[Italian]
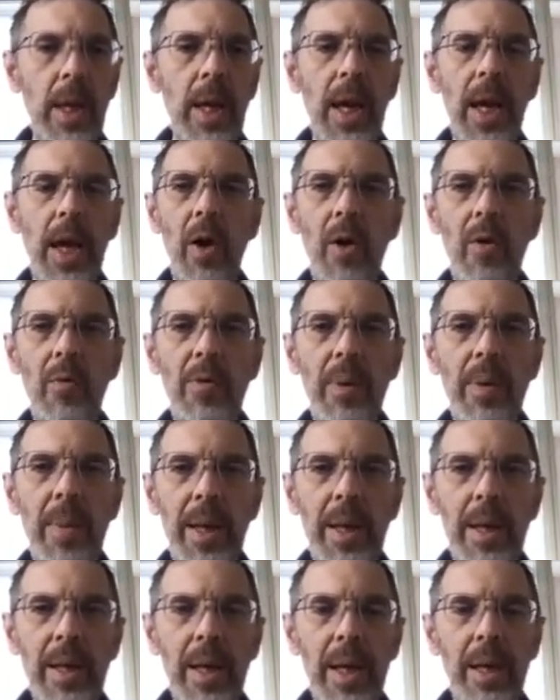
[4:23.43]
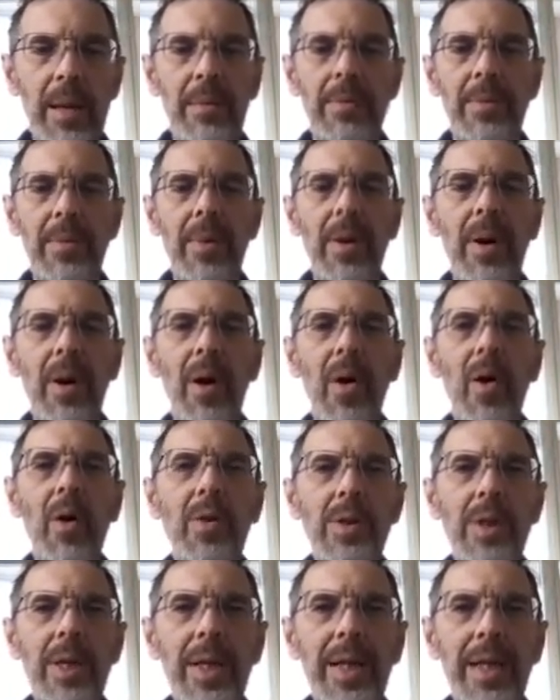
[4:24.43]
Eh, ovviamente
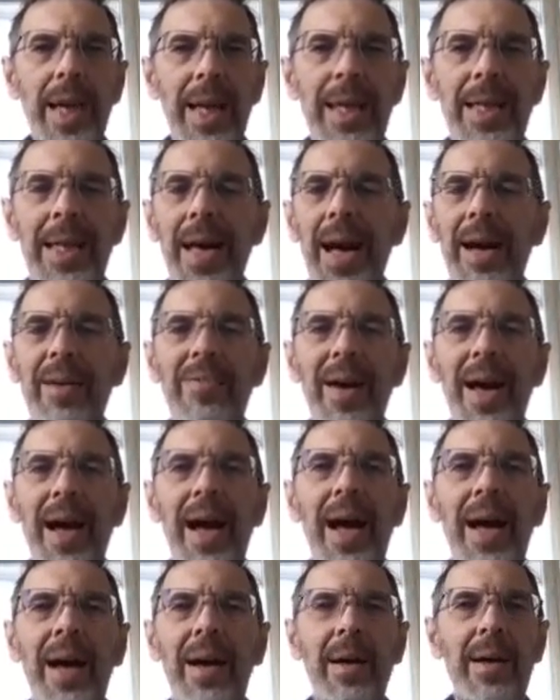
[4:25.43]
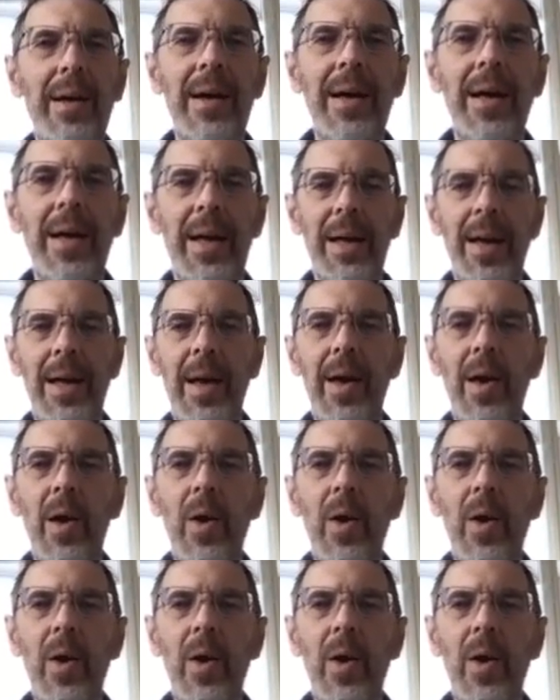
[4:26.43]
ogni thread avrà eh,